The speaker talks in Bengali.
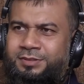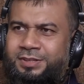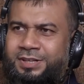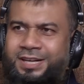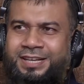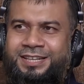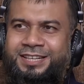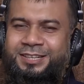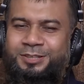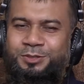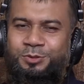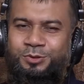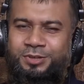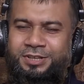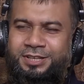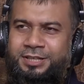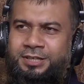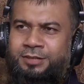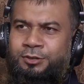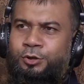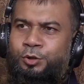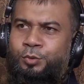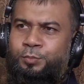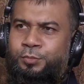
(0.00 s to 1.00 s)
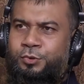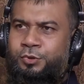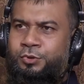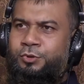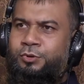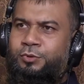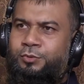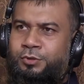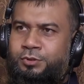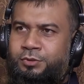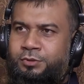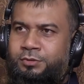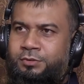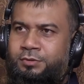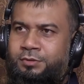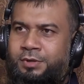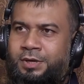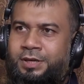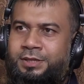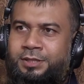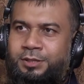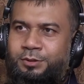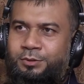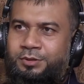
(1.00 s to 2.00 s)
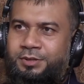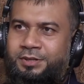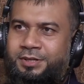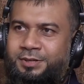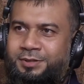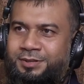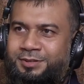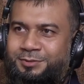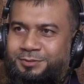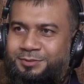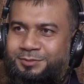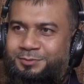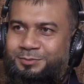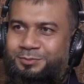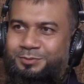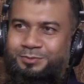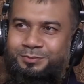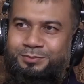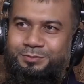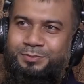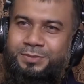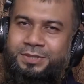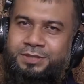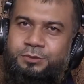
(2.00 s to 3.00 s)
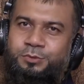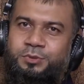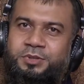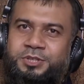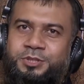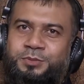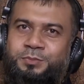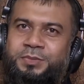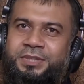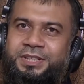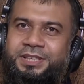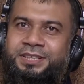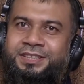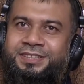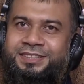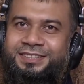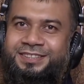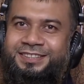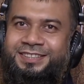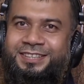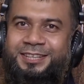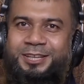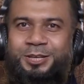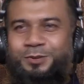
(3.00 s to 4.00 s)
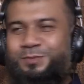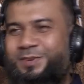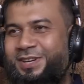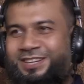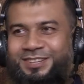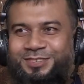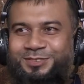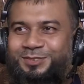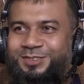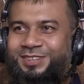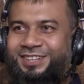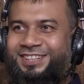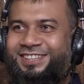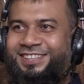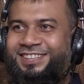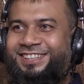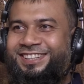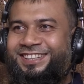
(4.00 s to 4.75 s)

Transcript: কাটাকাটি করি নাই অল্পক্ষণ মতো আধা ঘন্টা বা চল্লিশ মিনিট এর বাইরে করিনি